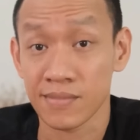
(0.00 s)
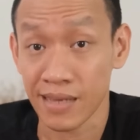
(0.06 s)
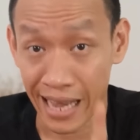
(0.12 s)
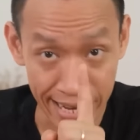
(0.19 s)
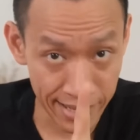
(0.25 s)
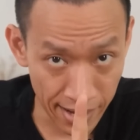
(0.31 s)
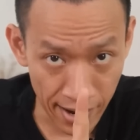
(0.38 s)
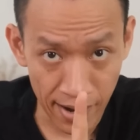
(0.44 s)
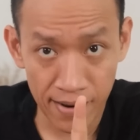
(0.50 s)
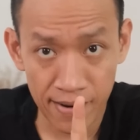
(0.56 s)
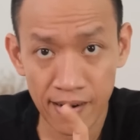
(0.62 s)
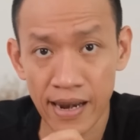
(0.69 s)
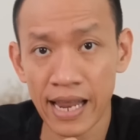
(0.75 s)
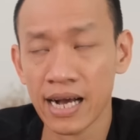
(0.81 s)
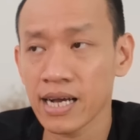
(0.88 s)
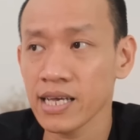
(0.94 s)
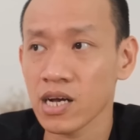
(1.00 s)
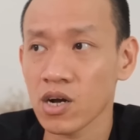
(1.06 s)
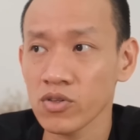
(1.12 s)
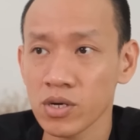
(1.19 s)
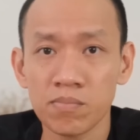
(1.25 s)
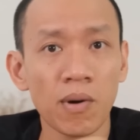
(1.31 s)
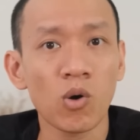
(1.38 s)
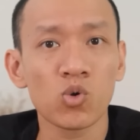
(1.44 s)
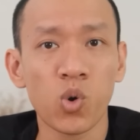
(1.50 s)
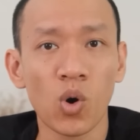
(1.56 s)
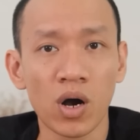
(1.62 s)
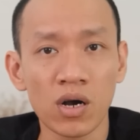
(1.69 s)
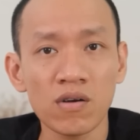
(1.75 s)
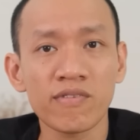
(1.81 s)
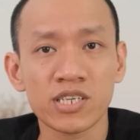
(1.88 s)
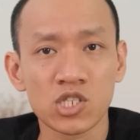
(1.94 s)
Hãy nhớ là khi có những mâu
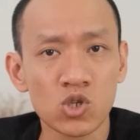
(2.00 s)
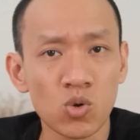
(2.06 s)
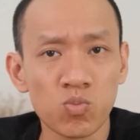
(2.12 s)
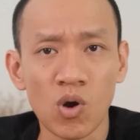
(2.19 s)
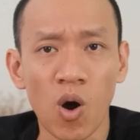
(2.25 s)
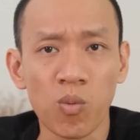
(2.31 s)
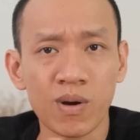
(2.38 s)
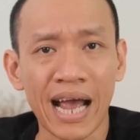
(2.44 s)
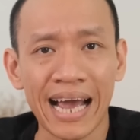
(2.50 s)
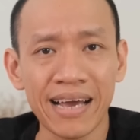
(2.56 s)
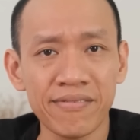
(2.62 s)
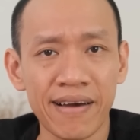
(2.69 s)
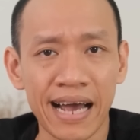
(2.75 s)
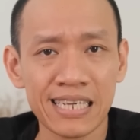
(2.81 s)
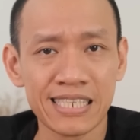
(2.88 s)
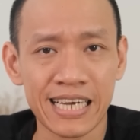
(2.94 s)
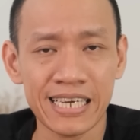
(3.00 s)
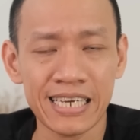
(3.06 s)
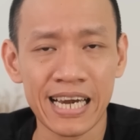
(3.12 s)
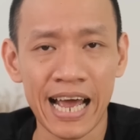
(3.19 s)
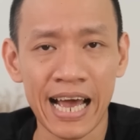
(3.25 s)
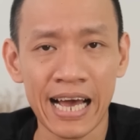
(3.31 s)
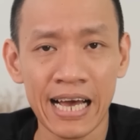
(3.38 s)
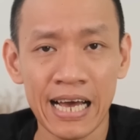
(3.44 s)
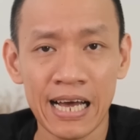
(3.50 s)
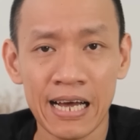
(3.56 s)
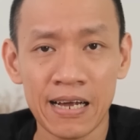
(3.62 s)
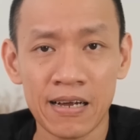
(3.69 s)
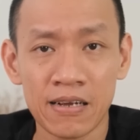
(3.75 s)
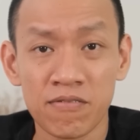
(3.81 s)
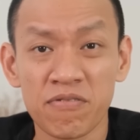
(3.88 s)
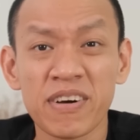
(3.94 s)
thuẫn và xung đột cãi vã xảy ra
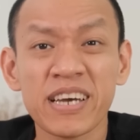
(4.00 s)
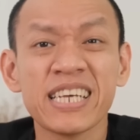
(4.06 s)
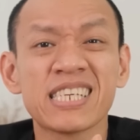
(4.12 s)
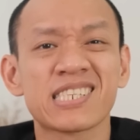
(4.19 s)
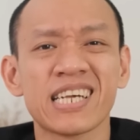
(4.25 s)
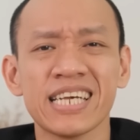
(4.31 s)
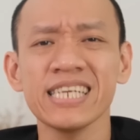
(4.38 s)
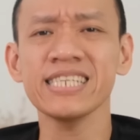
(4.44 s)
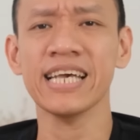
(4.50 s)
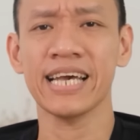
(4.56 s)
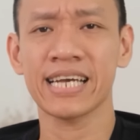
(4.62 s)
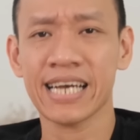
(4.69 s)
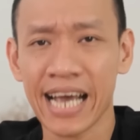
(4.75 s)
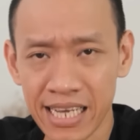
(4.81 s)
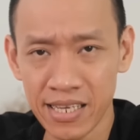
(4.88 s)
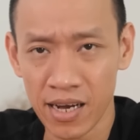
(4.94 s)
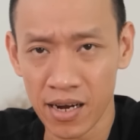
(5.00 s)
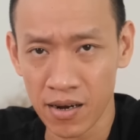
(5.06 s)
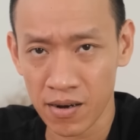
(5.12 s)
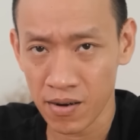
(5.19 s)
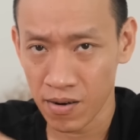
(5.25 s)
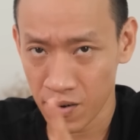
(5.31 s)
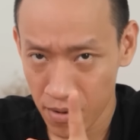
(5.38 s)
vì sĩ diện cá nhân,